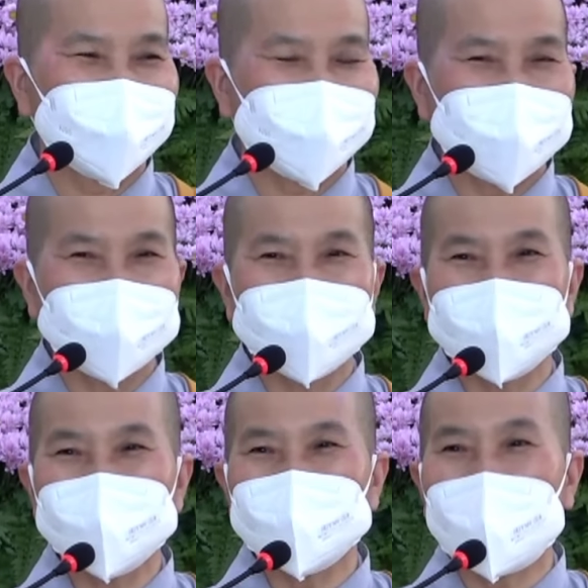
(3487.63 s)

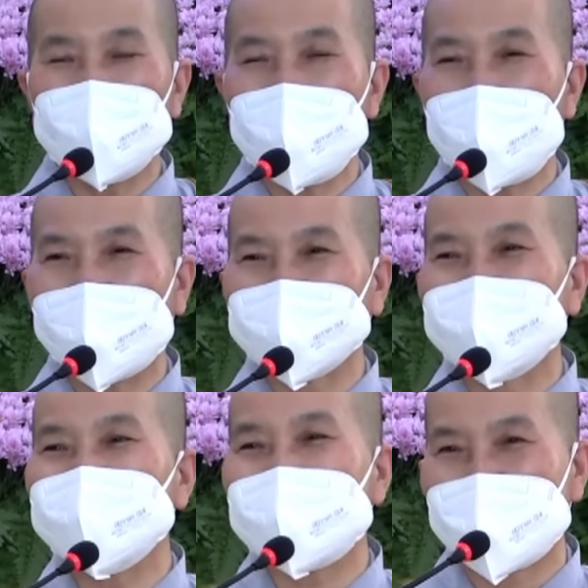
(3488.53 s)
Như bông hoa
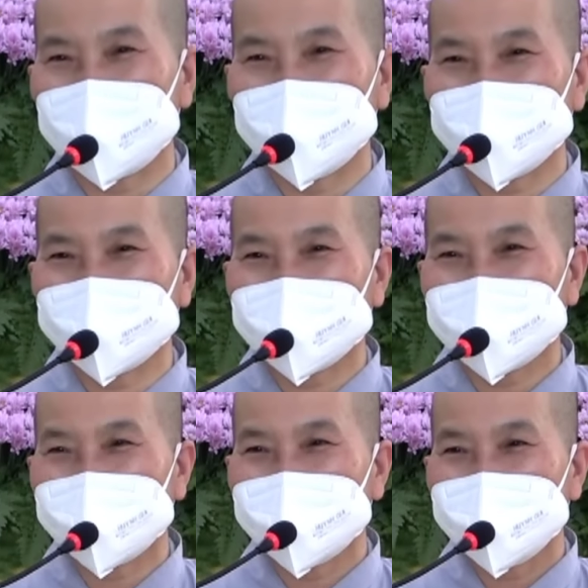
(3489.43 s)
tươi đẹp,
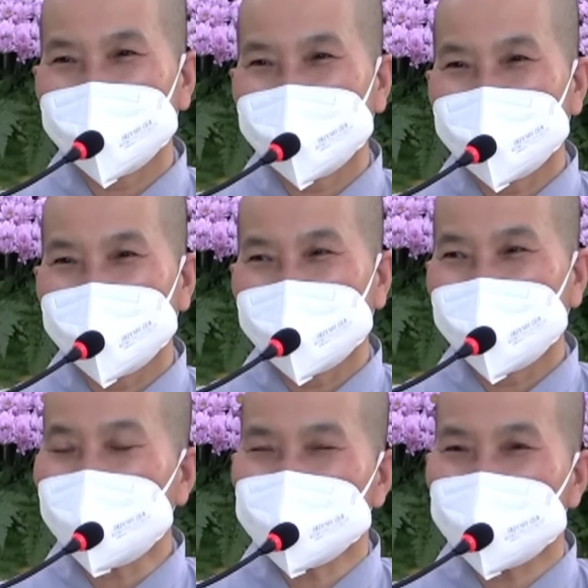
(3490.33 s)

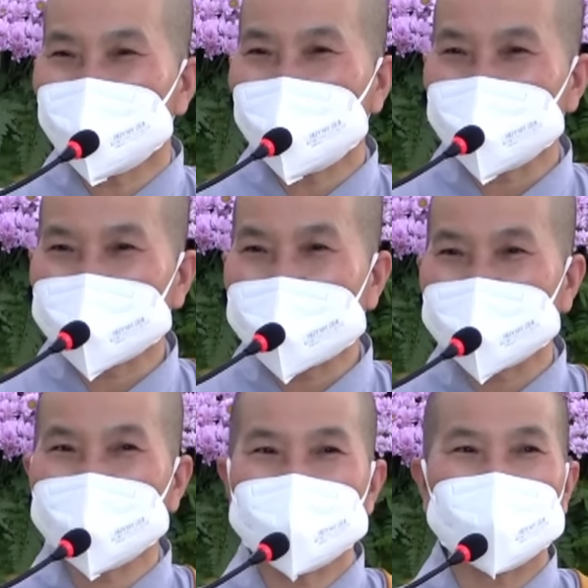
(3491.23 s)
nó vừa có
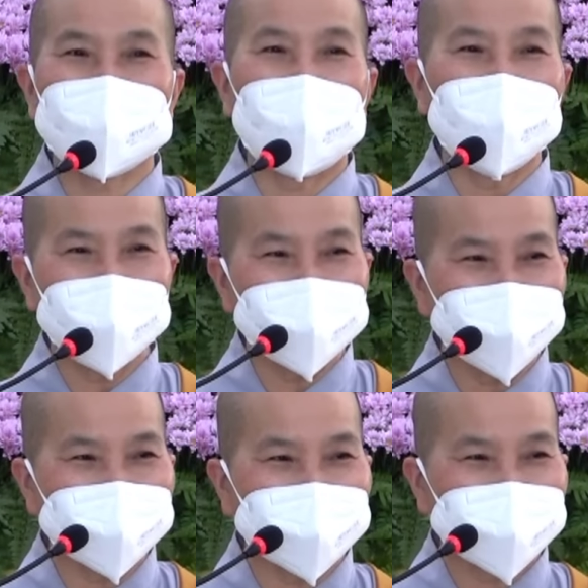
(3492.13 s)
sắc, nó vừa có
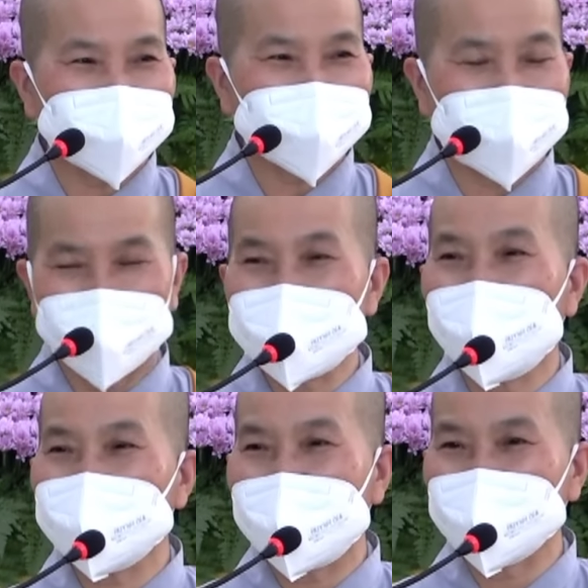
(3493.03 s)
hương thì mới
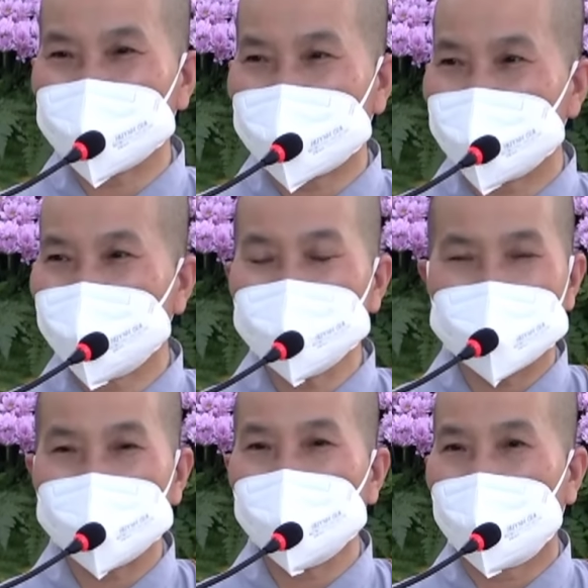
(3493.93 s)
có giá trị. Có
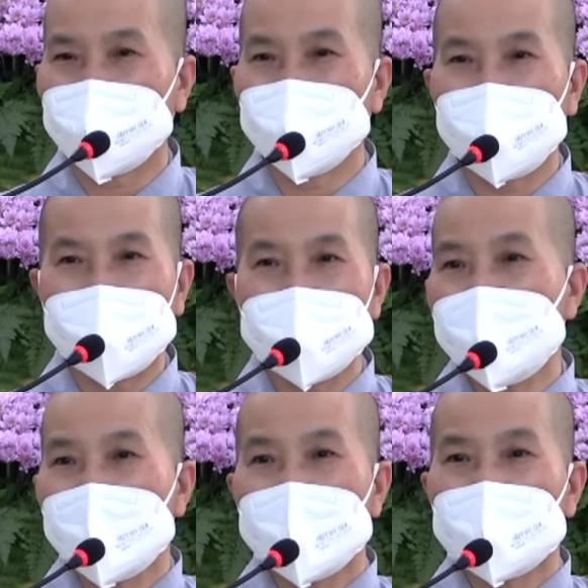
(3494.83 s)
những loài hoa
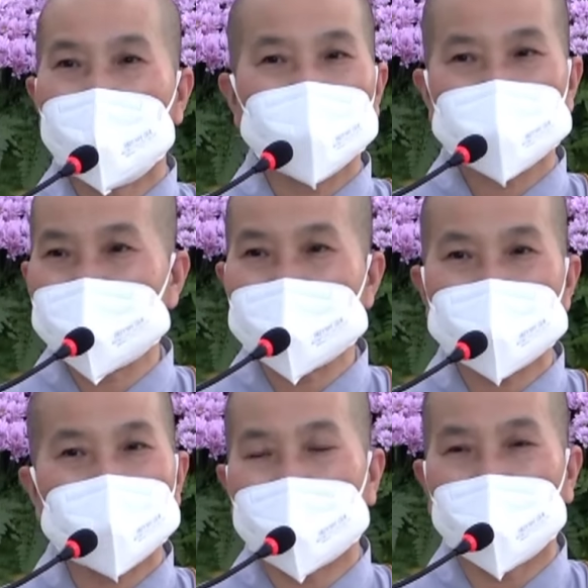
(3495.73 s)
có sắc
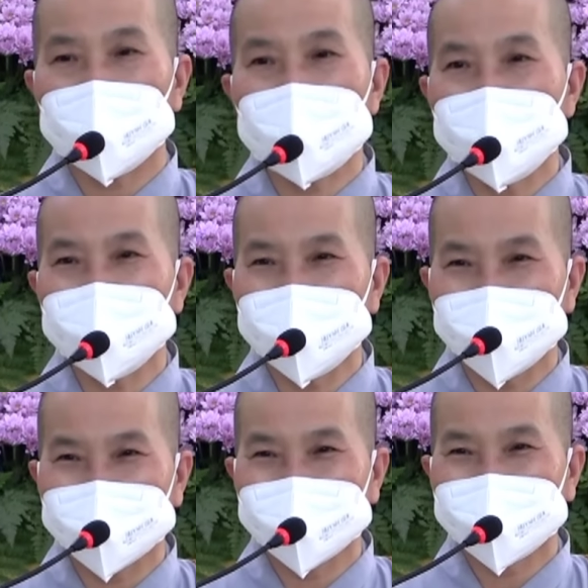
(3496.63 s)
mà không có hương.